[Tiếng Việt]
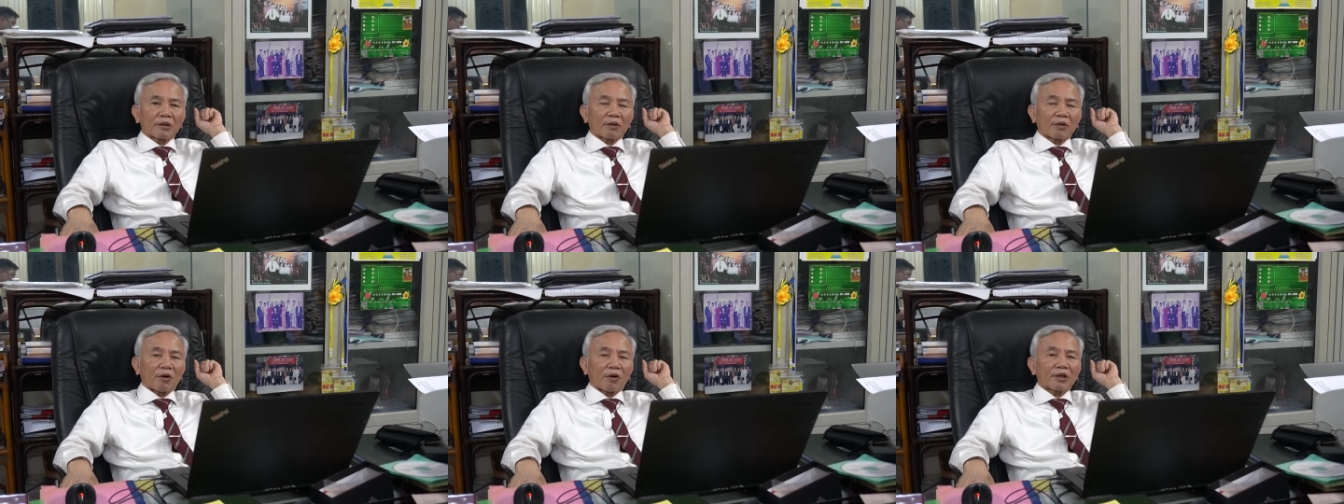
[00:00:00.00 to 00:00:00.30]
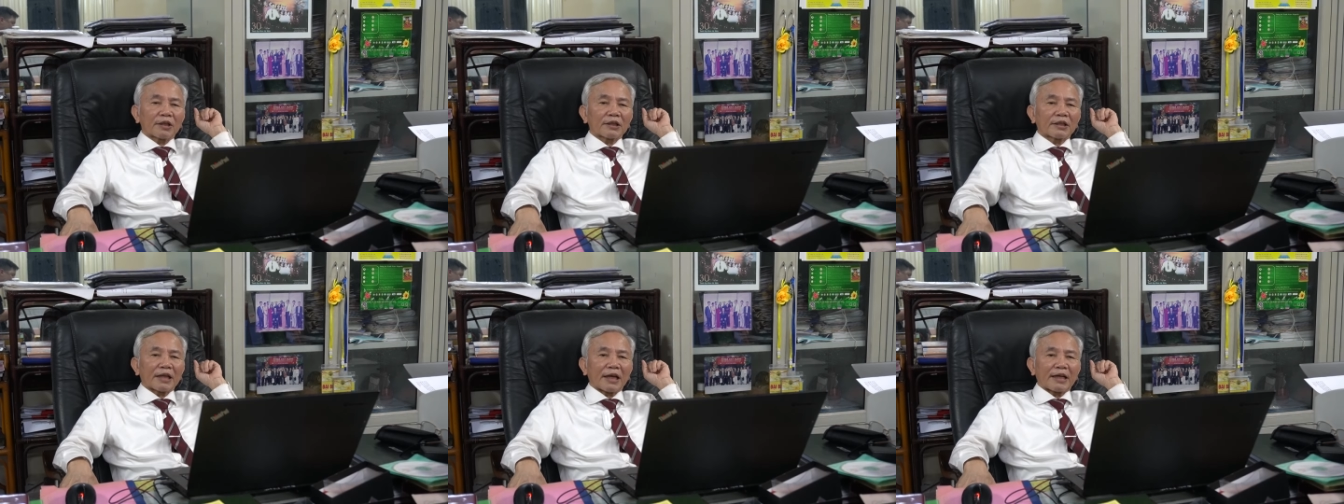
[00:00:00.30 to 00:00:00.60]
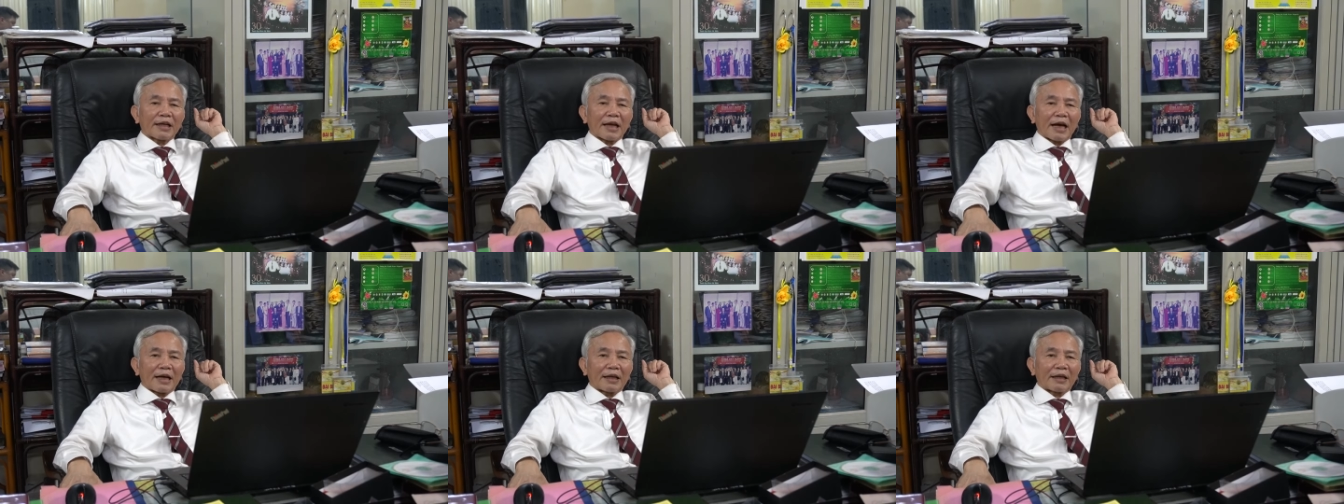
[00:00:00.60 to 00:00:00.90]
có, cái tệ
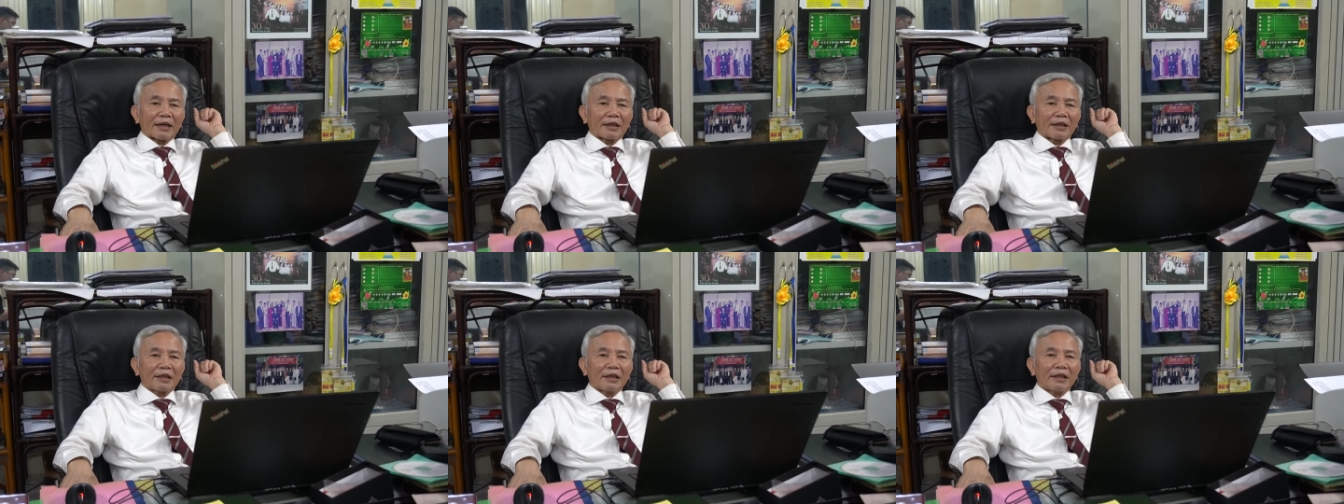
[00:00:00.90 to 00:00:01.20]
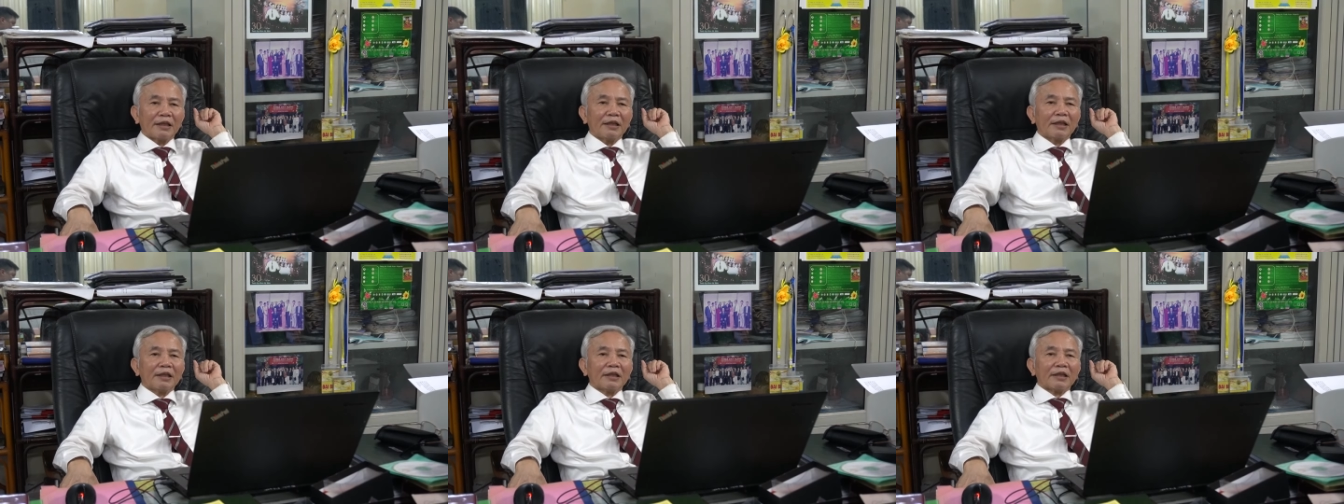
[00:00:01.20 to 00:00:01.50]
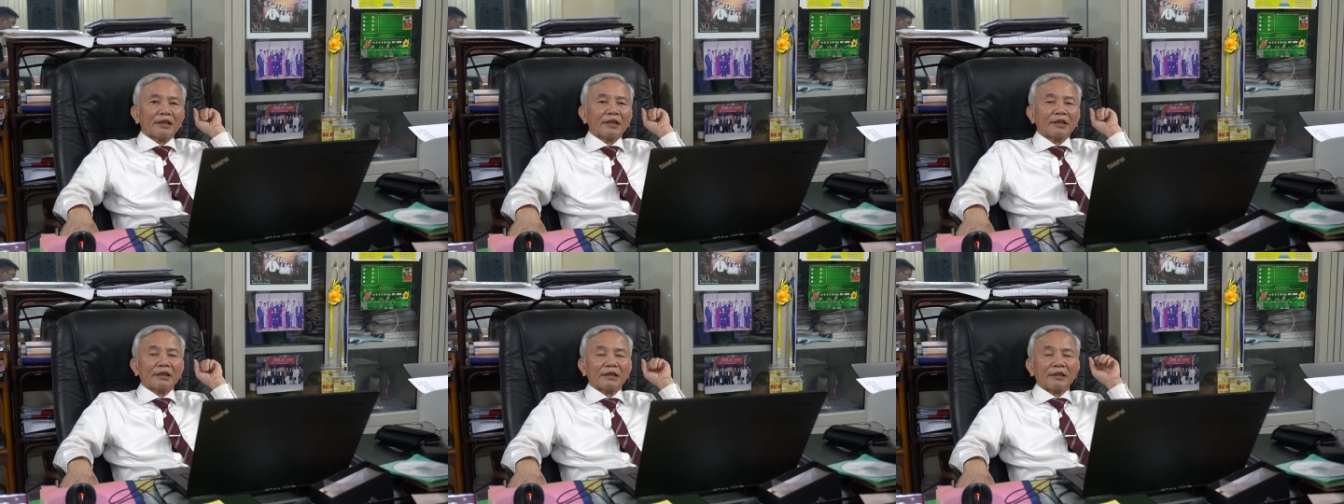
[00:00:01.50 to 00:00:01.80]
nạn là đi
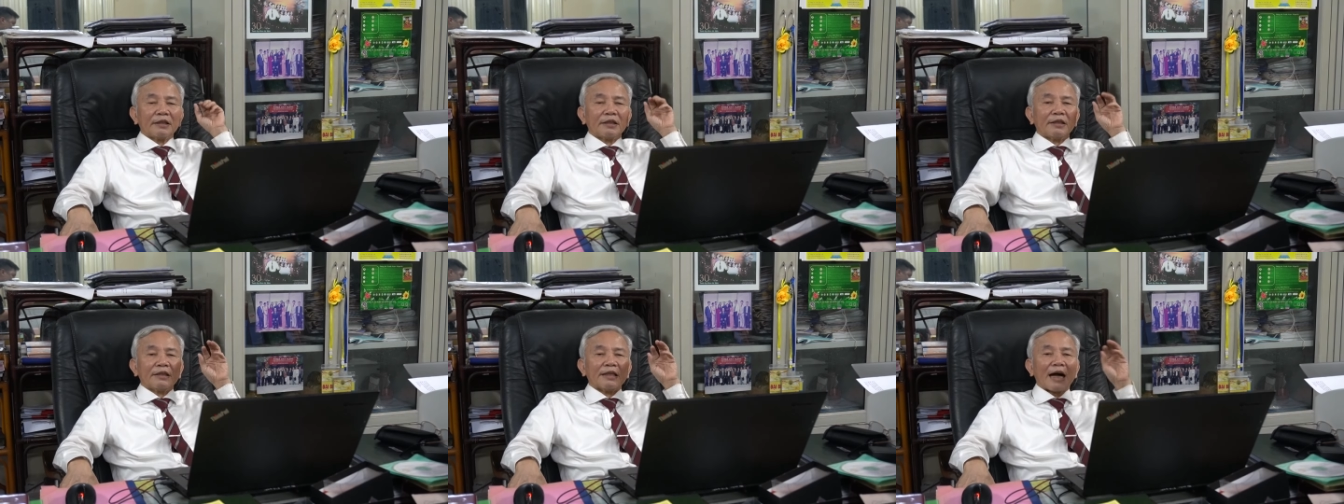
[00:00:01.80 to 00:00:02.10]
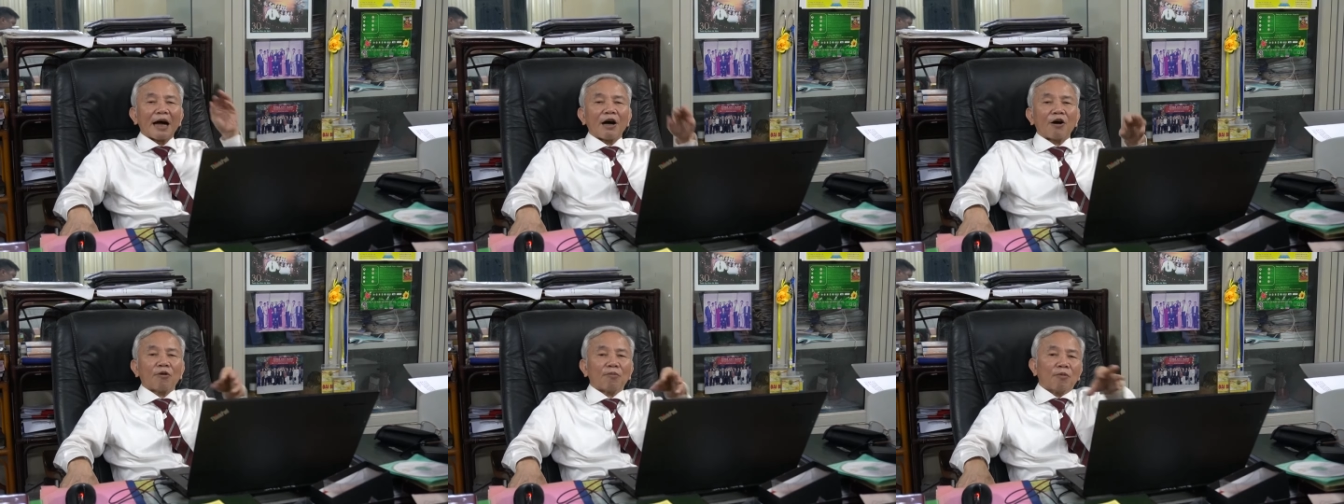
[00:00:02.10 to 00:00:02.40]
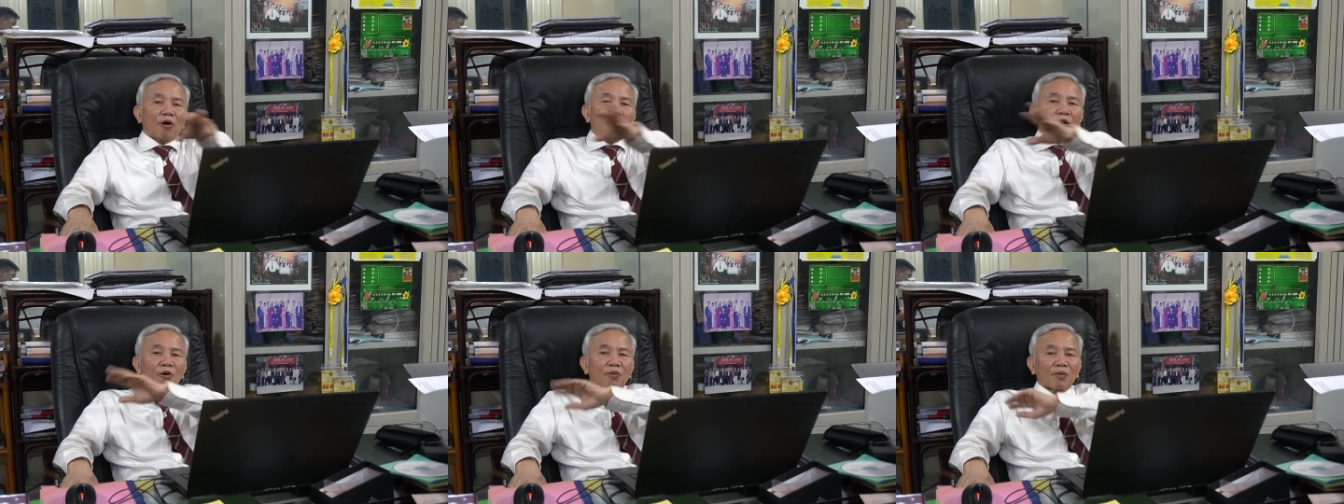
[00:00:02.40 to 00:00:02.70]
đào
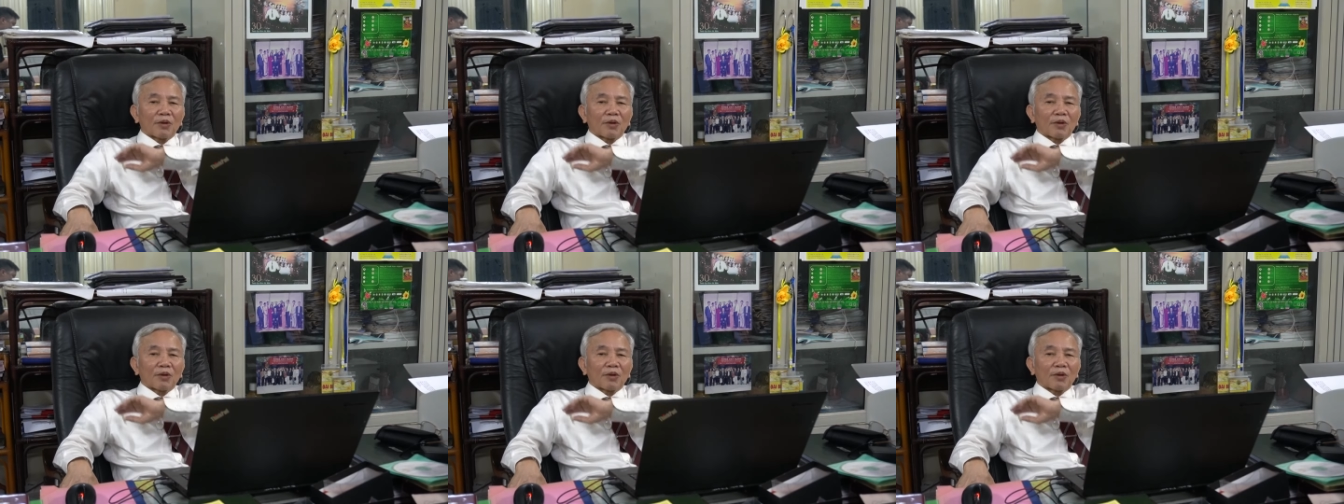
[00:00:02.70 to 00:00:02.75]
mộ